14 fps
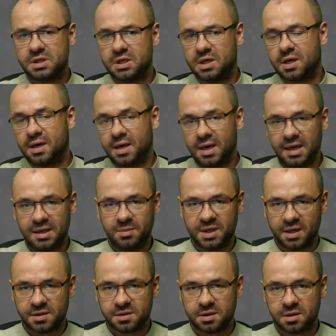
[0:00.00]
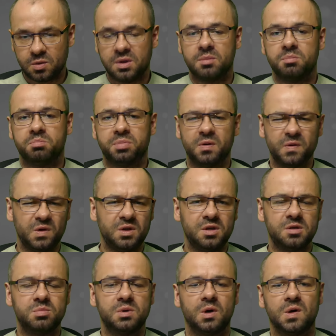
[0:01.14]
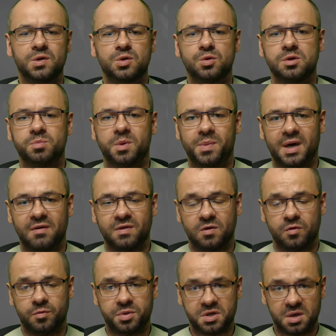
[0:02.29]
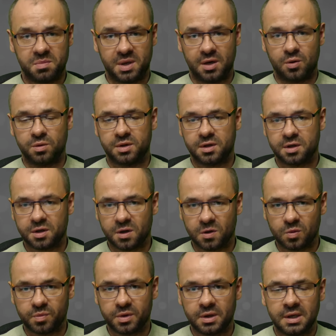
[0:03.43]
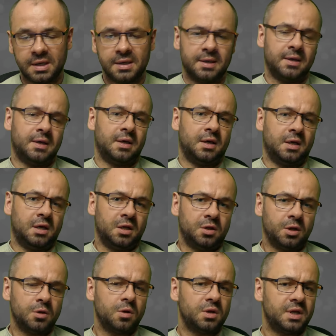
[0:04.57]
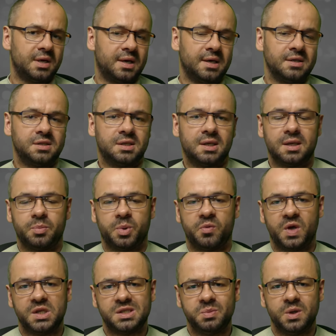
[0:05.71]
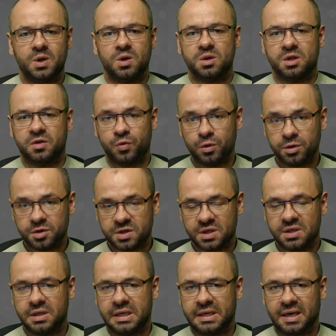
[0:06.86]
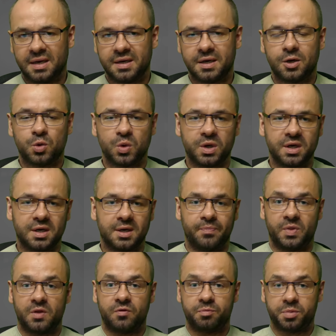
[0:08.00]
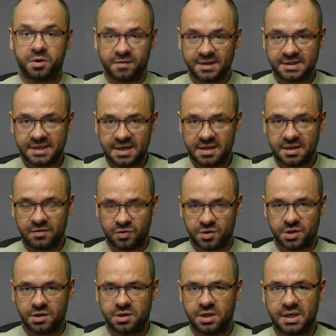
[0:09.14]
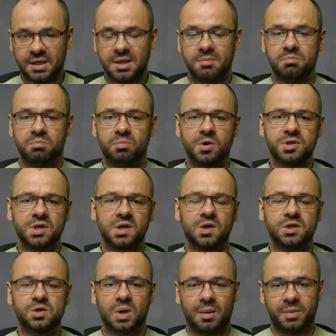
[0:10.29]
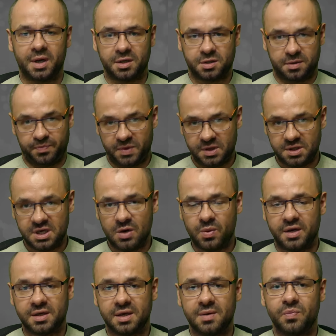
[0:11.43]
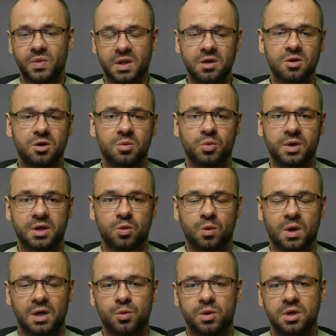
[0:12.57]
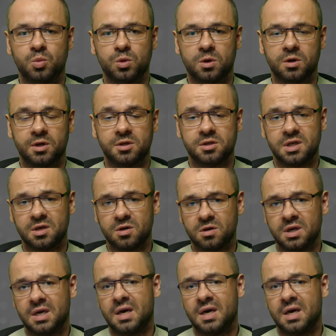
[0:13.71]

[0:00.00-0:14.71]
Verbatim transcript: ich eliminację powinniśmy odczuć poprawę w przebiegu tych chorób. No to teraz e, powiedzmy o dwóch czynnikach, których Wprowadzenie w życie może osłabiać działanie tych komórek układu immunologicznego,